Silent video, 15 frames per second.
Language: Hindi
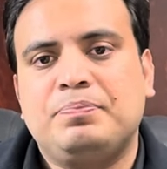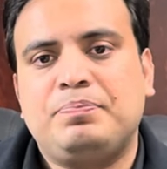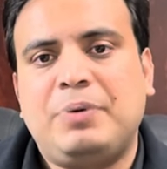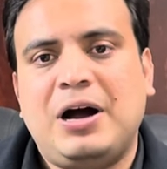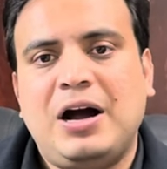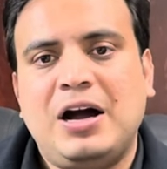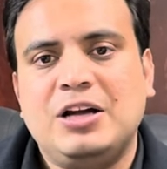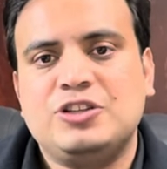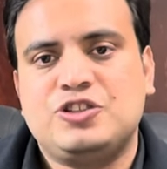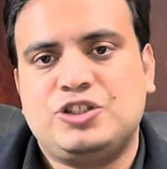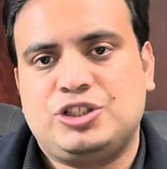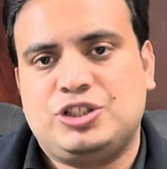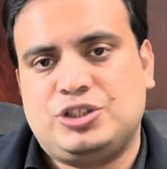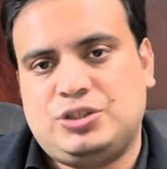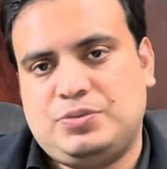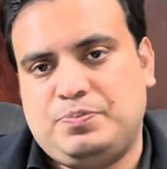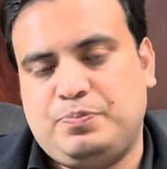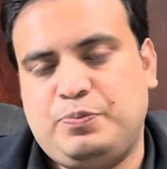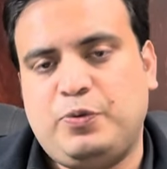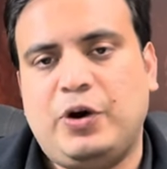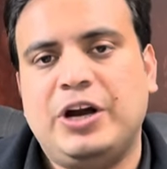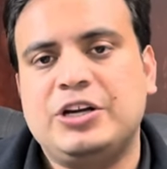पांच
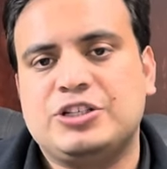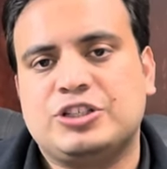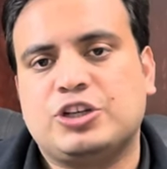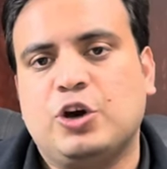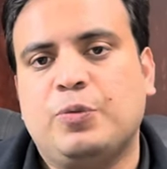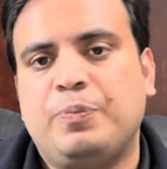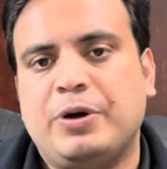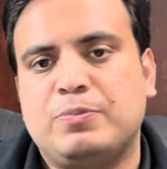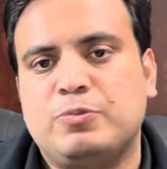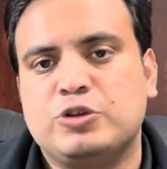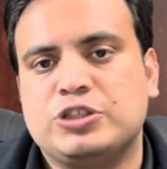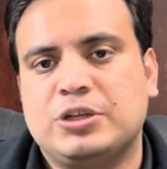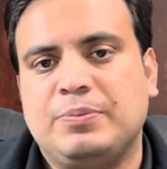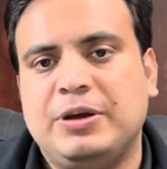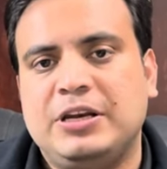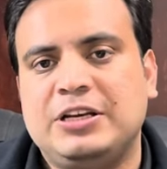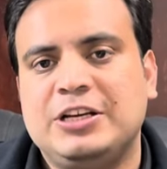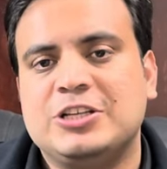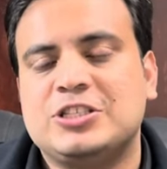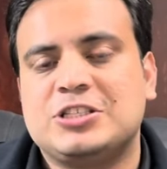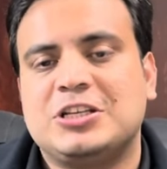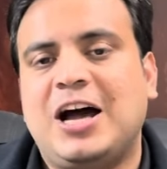पॉइंट्स के ऊपर मुश्तमिल ये
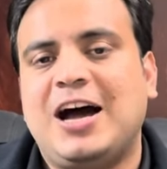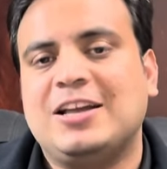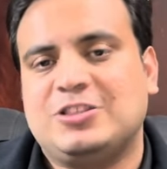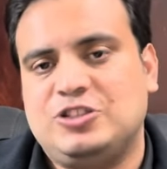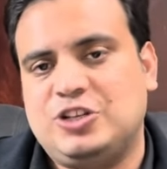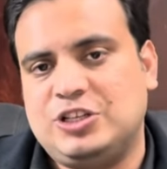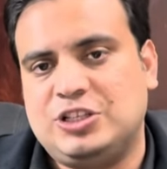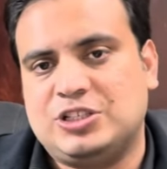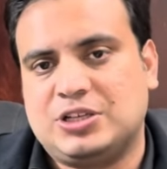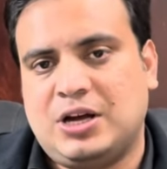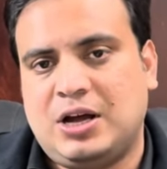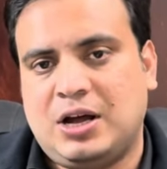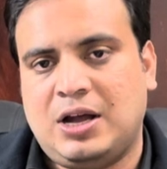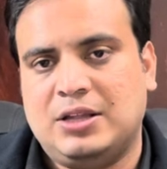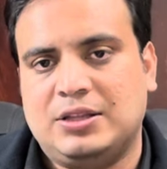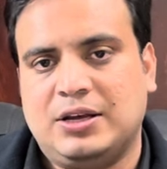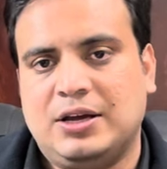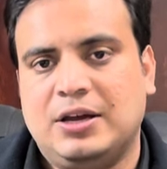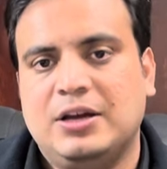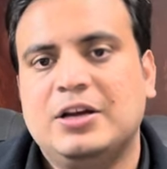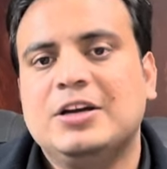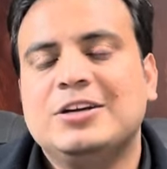सात जजेस का खत है
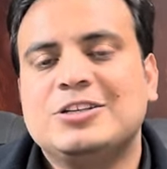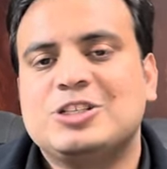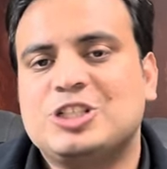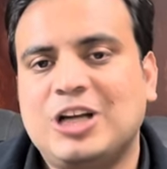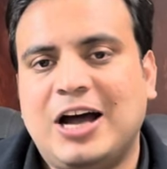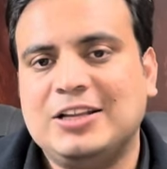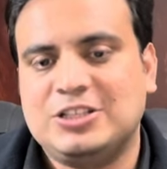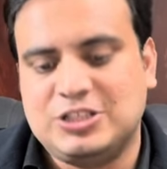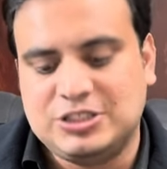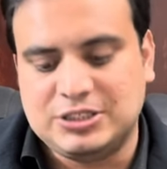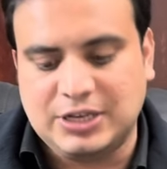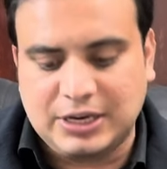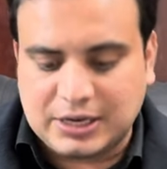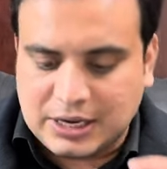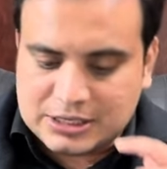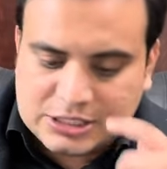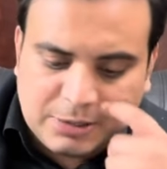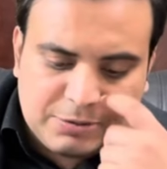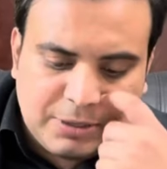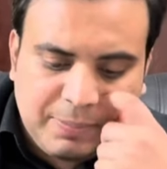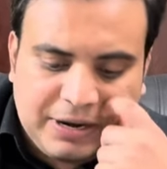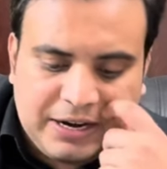सात जजेस ने लिखा है
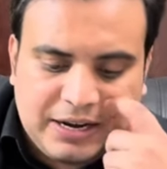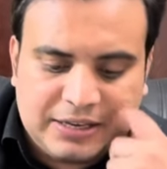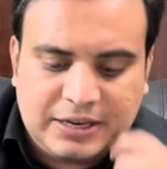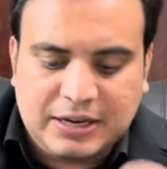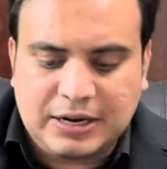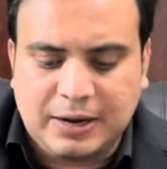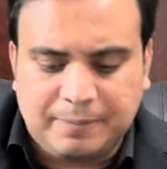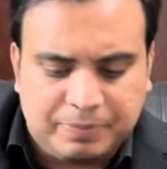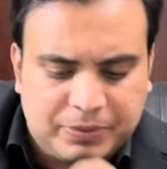सबसे पहले नाजन कराम